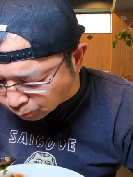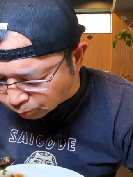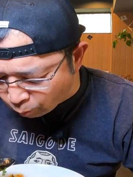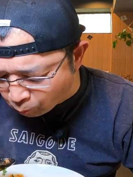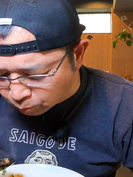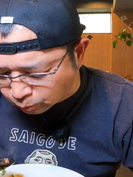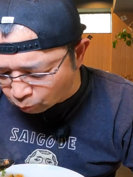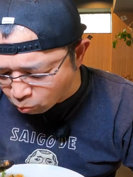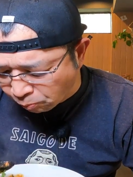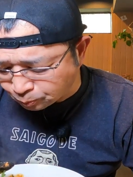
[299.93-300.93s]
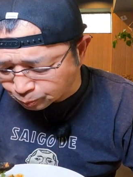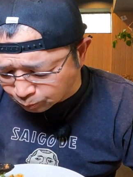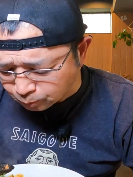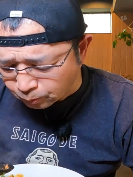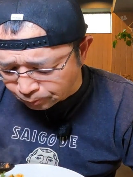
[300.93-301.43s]
させつつ
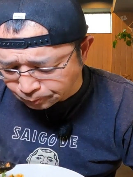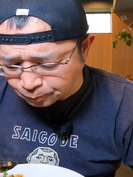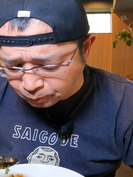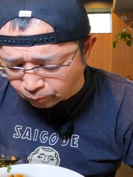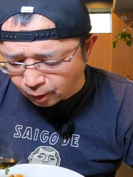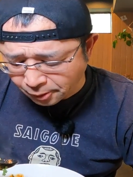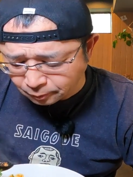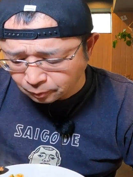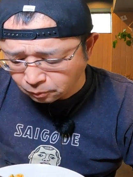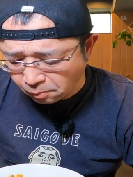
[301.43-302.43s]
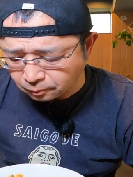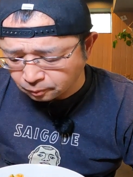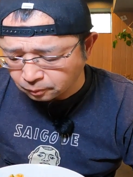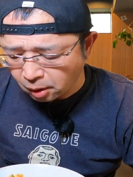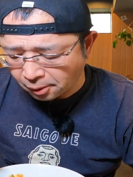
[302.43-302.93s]
ホアジャオのしびれ感も程
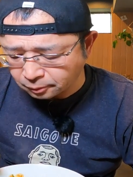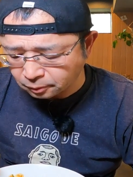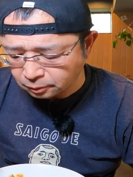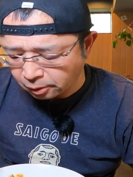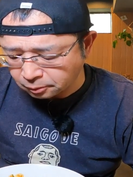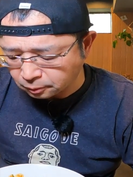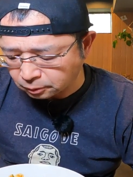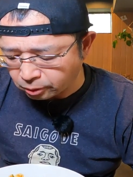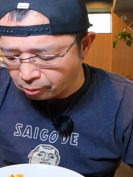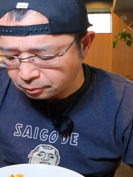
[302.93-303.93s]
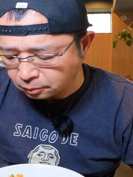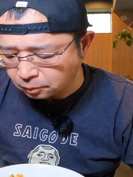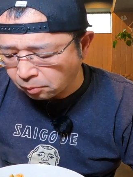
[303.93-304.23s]
よく残り後